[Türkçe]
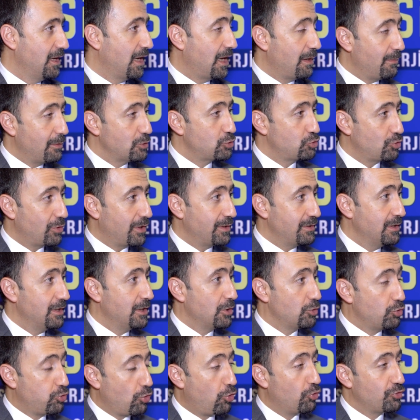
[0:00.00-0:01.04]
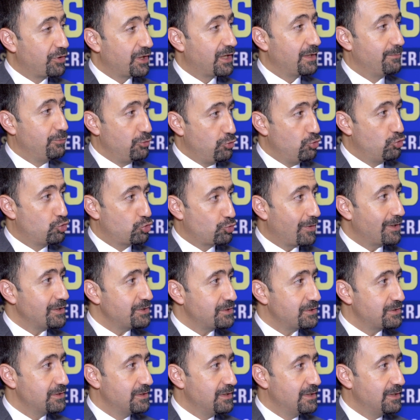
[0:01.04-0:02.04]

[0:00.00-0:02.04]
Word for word: Ama şu an doğuda da bir güç var.